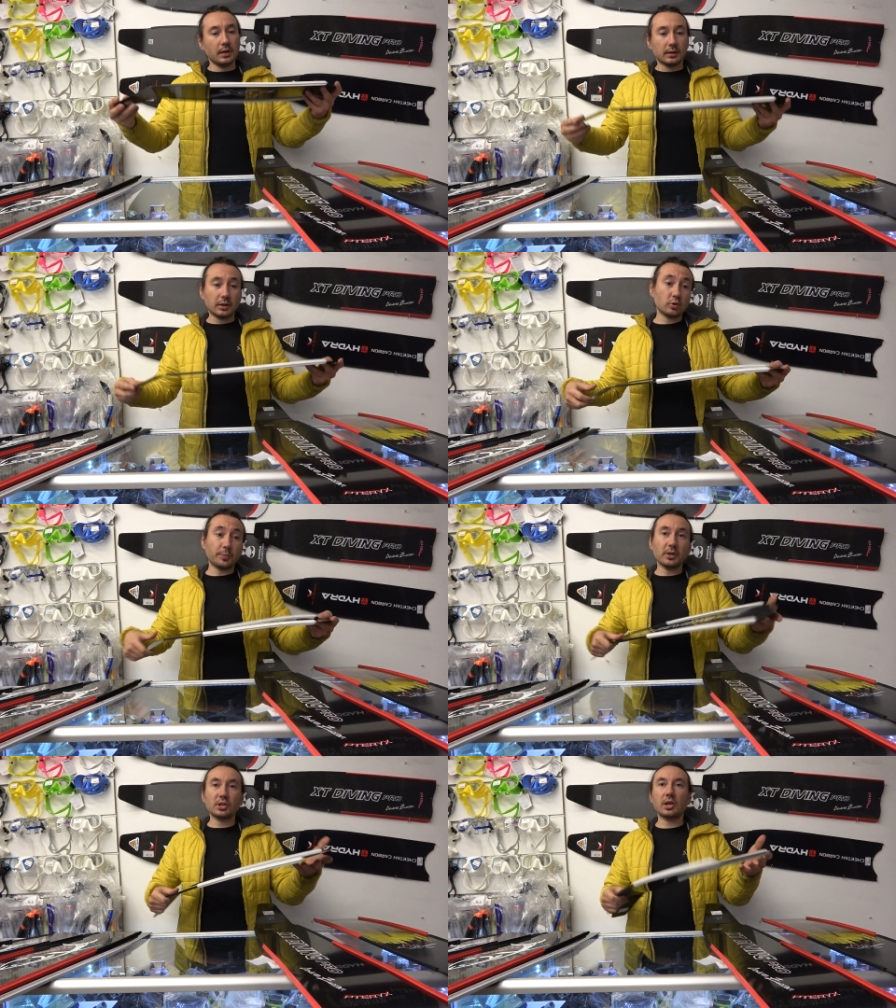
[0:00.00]
Так что
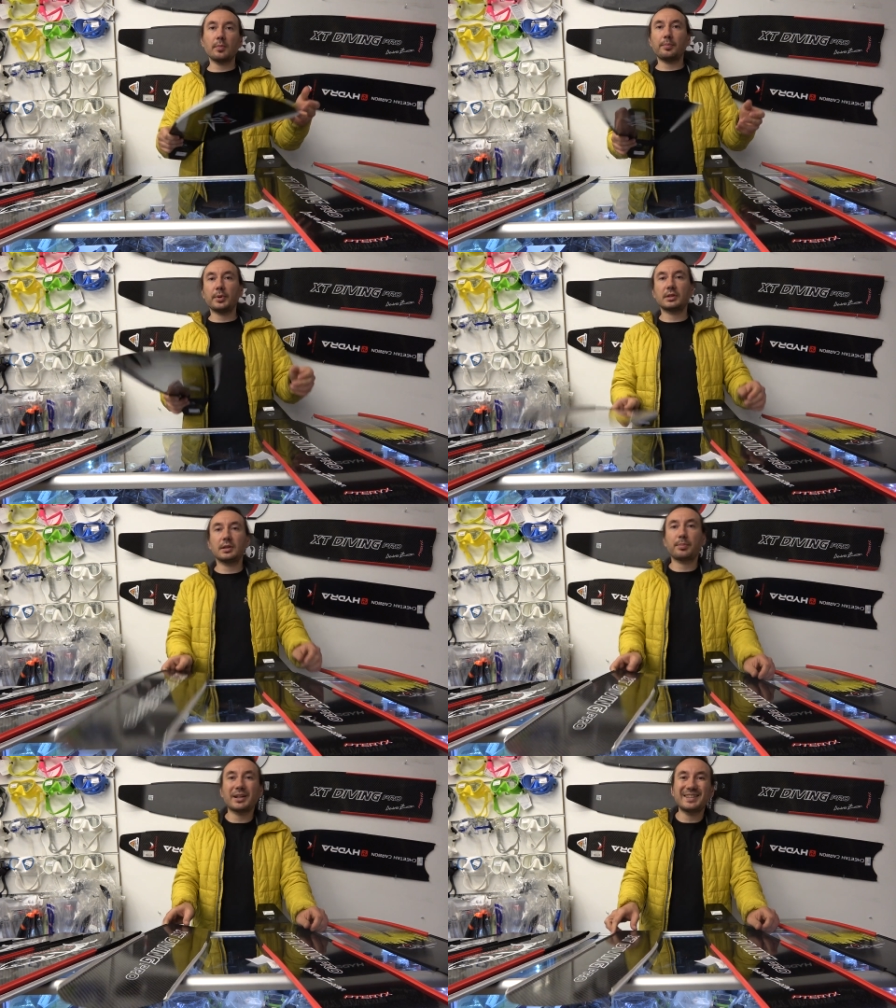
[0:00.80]
приглашаем
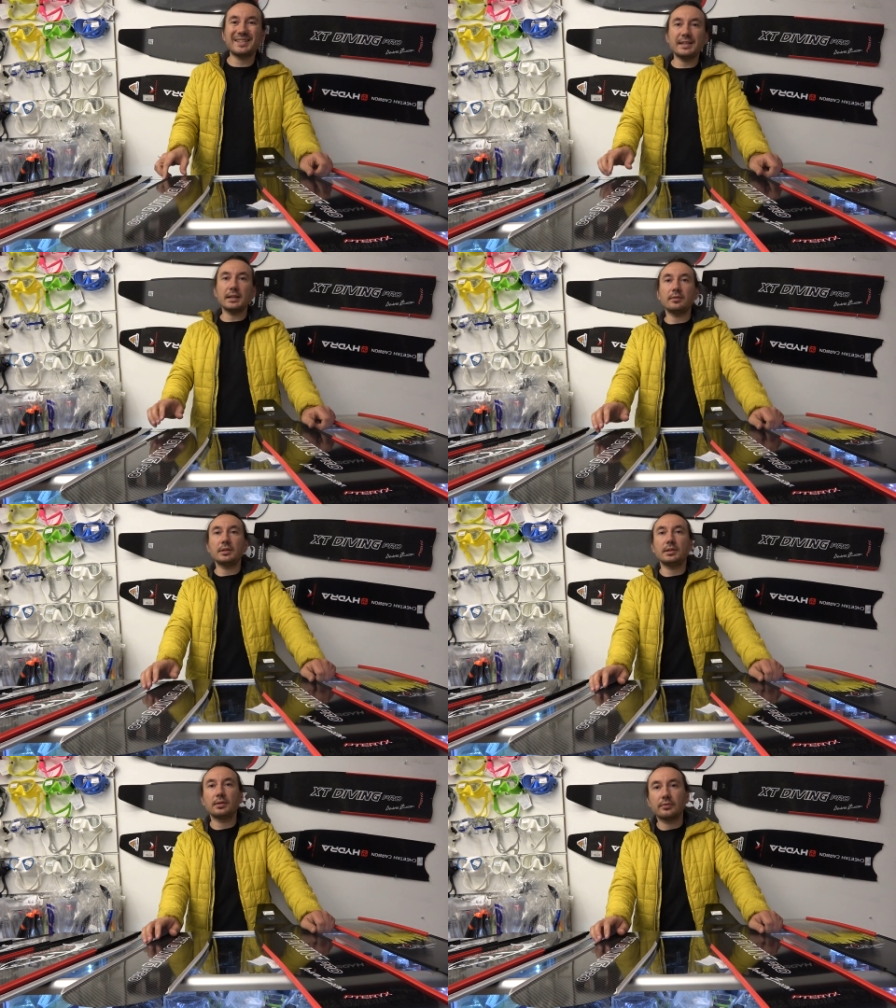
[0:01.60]
протестировать